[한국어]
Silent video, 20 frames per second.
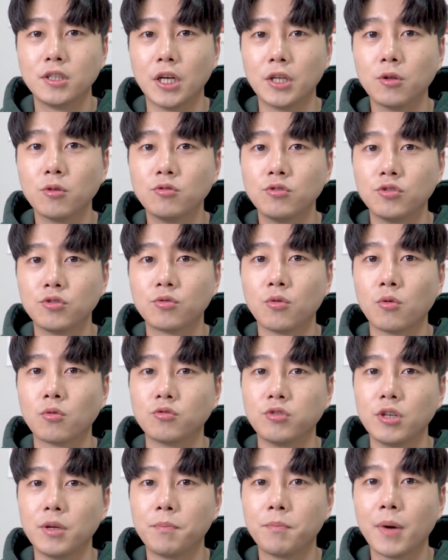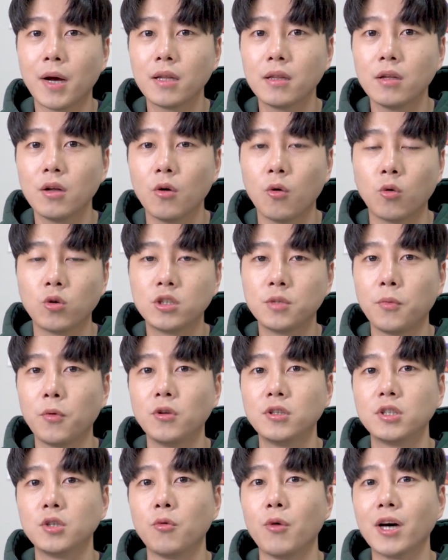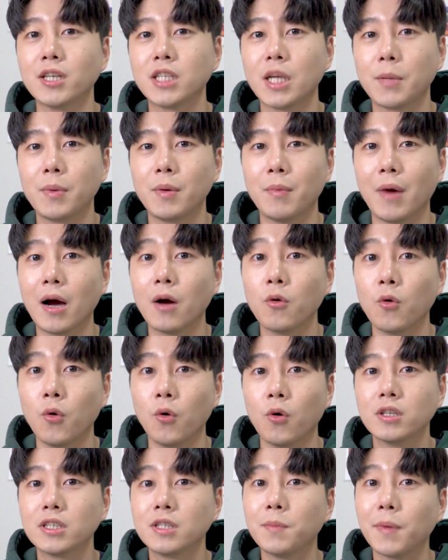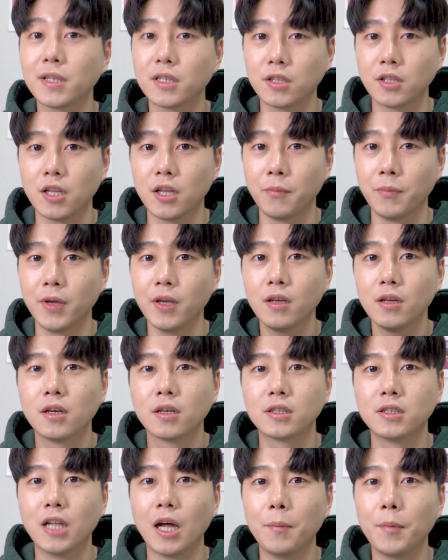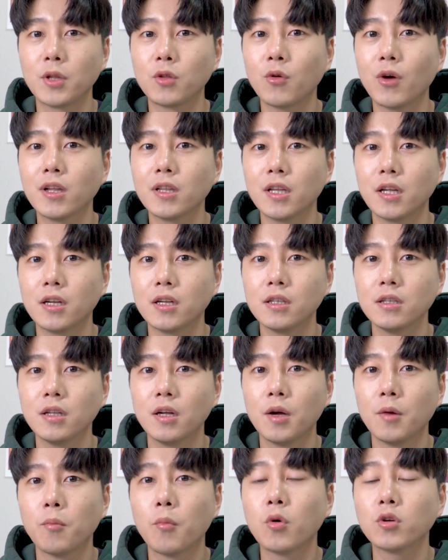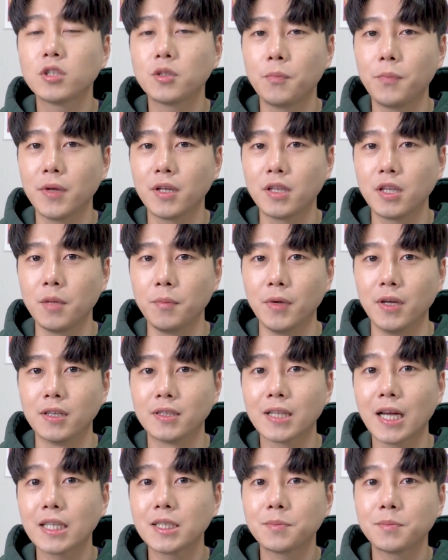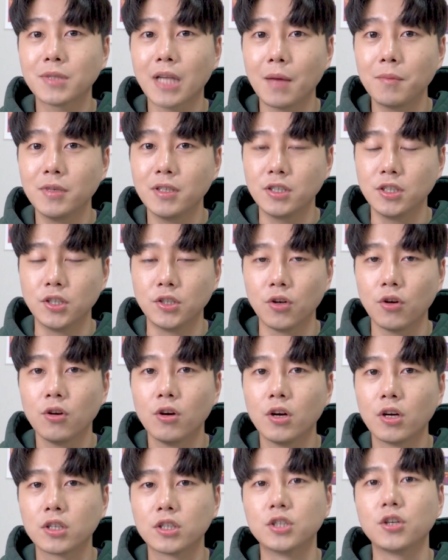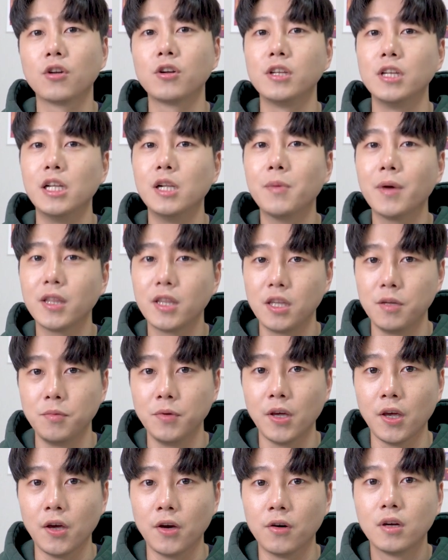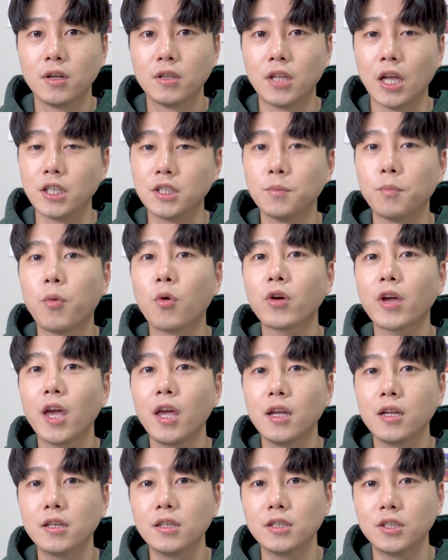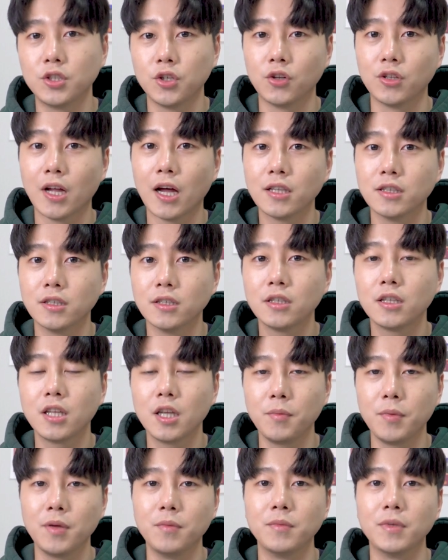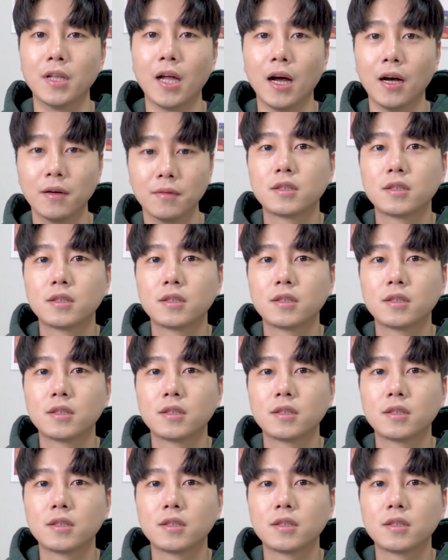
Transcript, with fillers: 제 돈 주고 구입한 55인치 와사비 망고 스마트 TV, 그 다음에 또 한 대는 포스픽 TV 43인치죠. 그거는 일반 TV예요. 대신 4K를 지원하는 TV입니다.